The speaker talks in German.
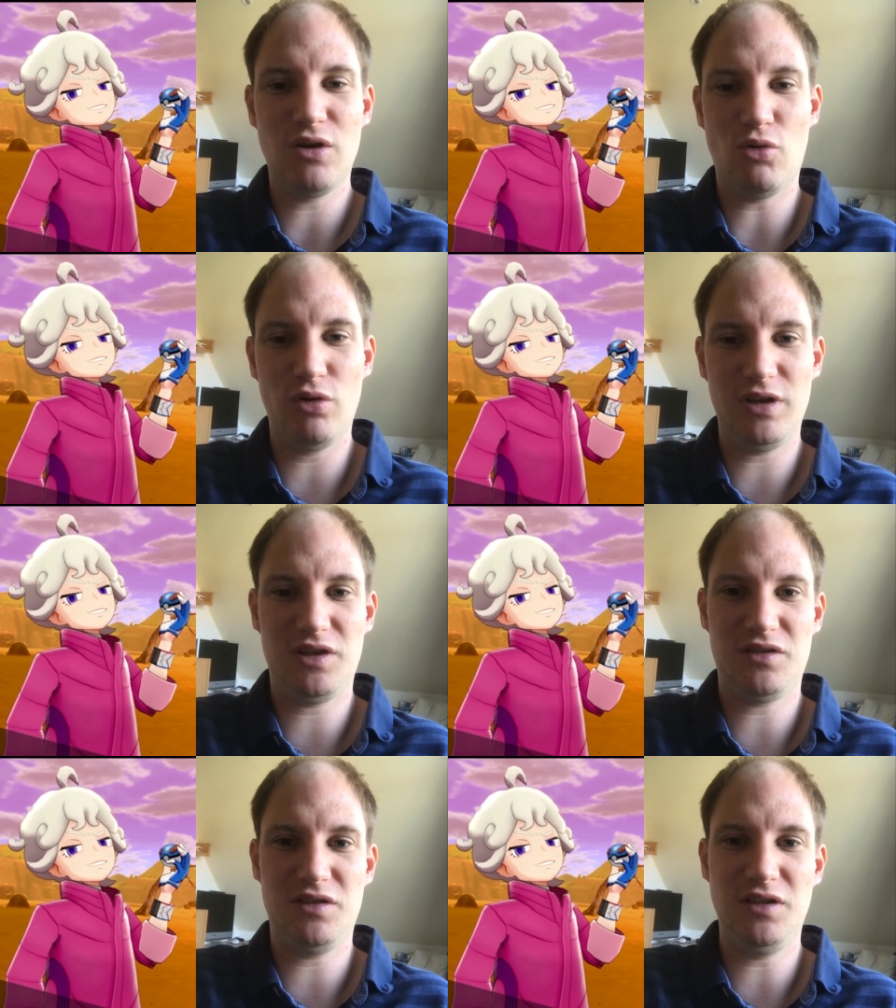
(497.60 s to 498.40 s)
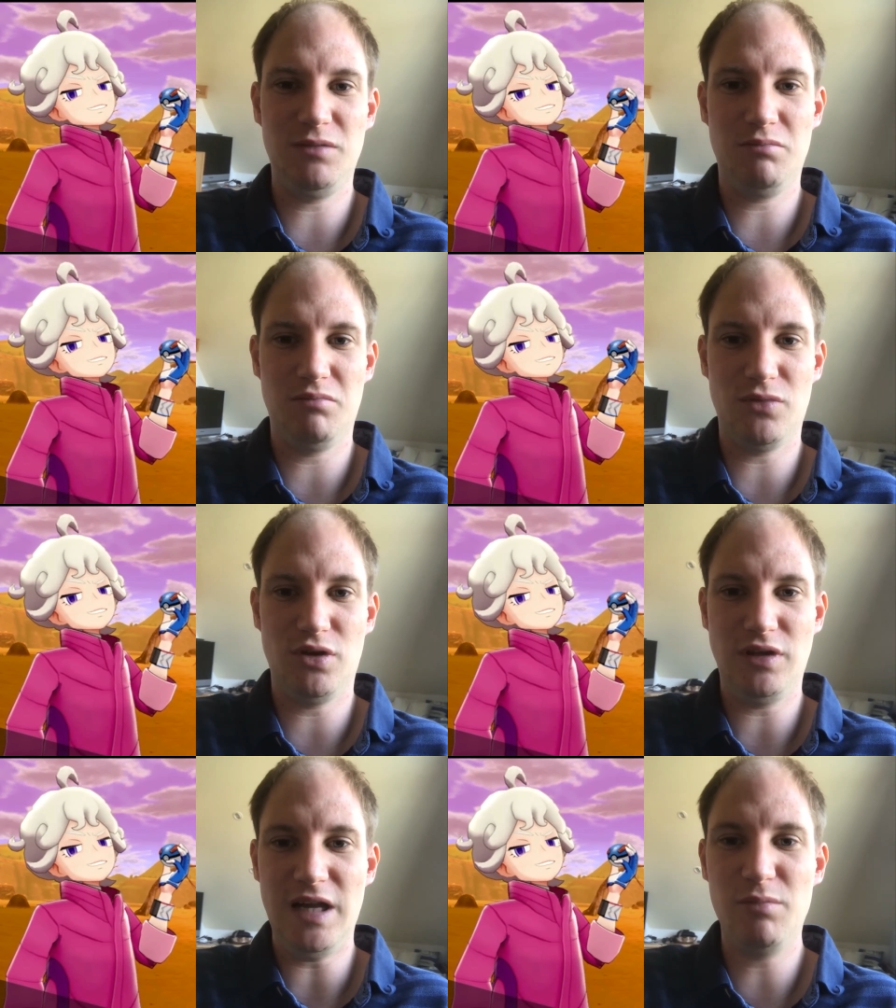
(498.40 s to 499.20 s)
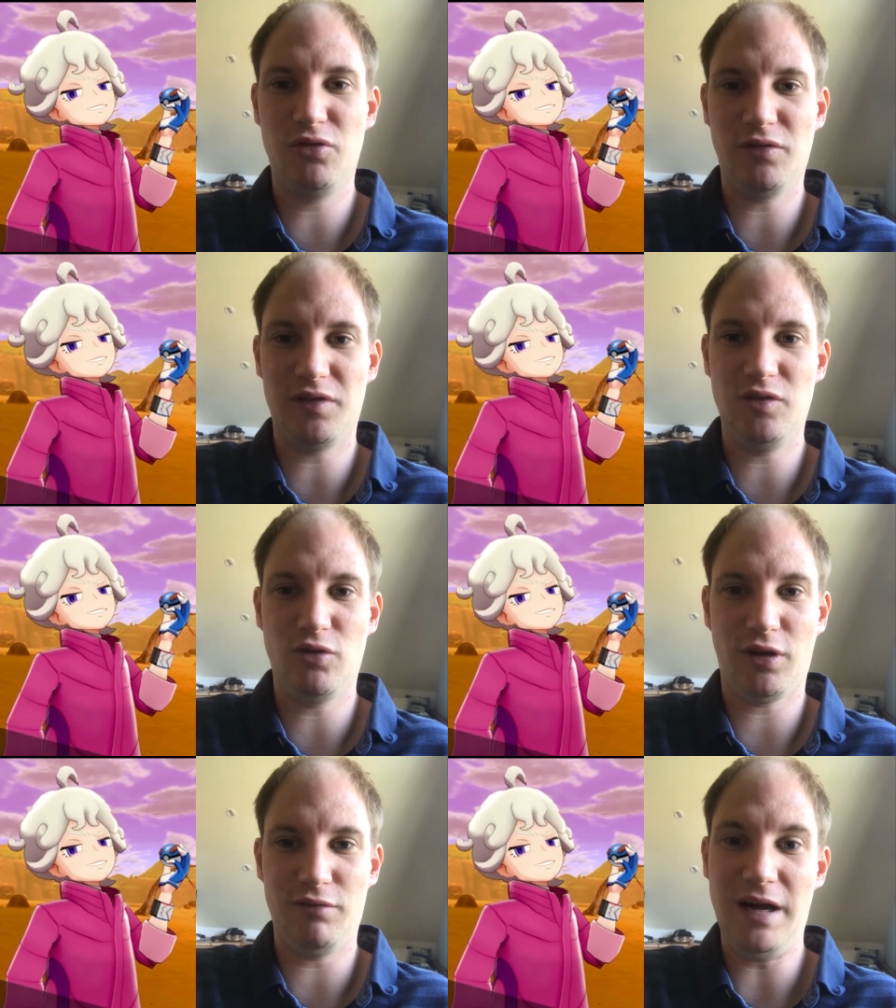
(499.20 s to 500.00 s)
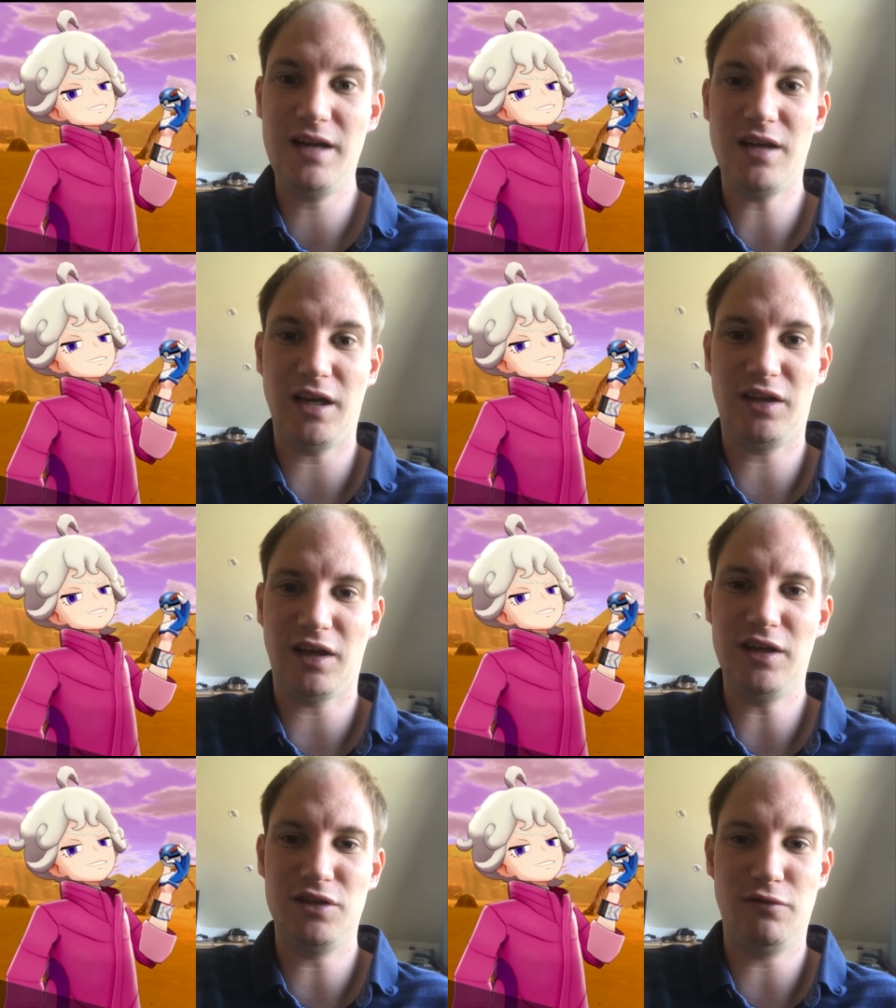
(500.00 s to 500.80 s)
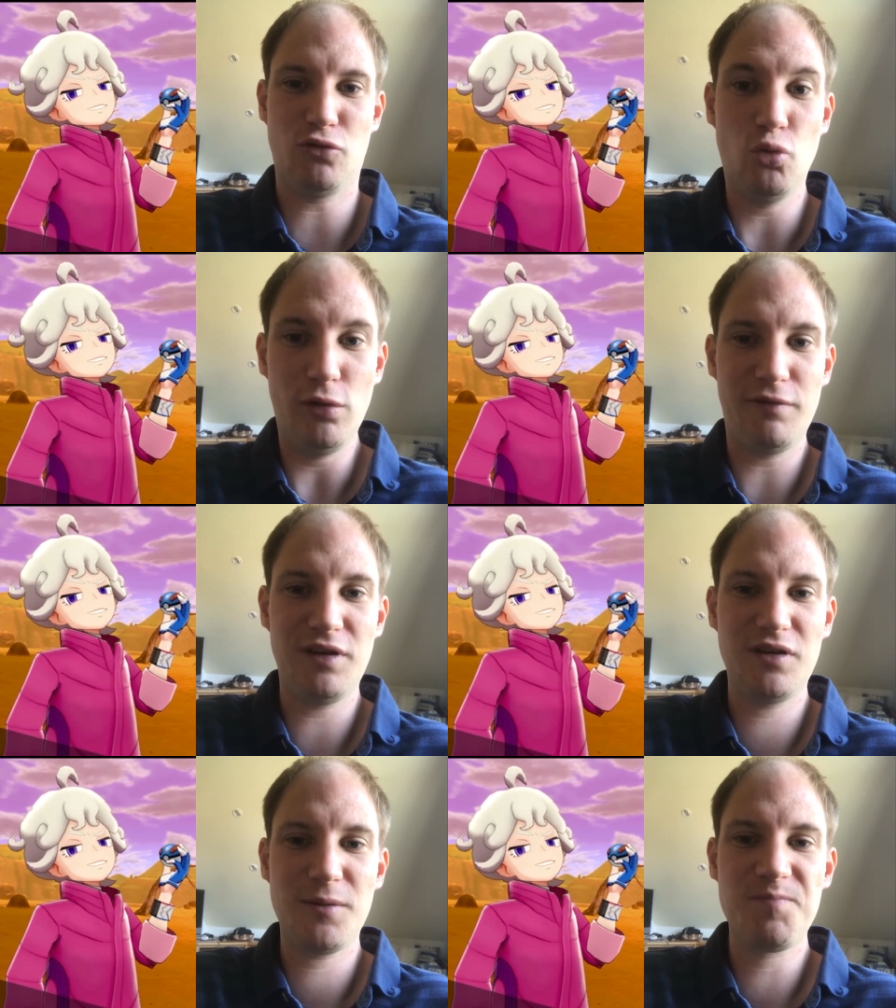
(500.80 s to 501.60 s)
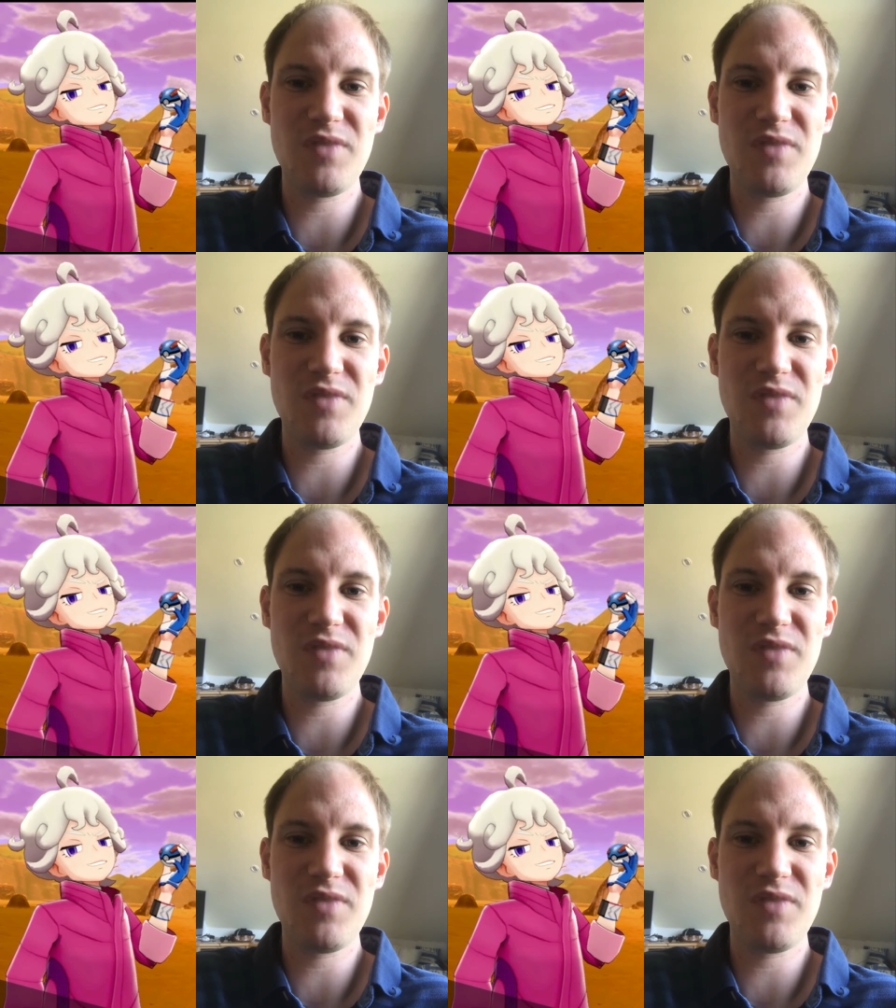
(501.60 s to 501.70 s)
und ich Team äh, Yale bzw. die neuen Rivalen eigentlich relativ cool finde.